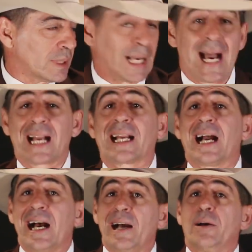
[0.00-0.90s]

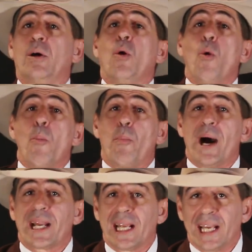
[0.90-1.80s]
Kaká, o
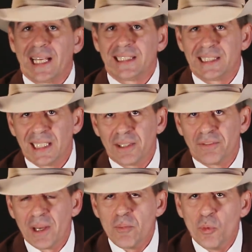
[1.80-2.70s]
Paraná esse ano
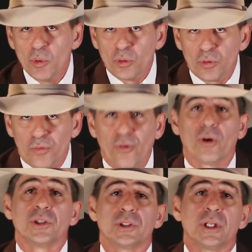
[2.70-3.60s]
vem muito
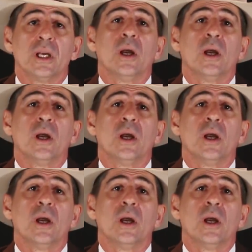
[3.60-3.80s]
forte.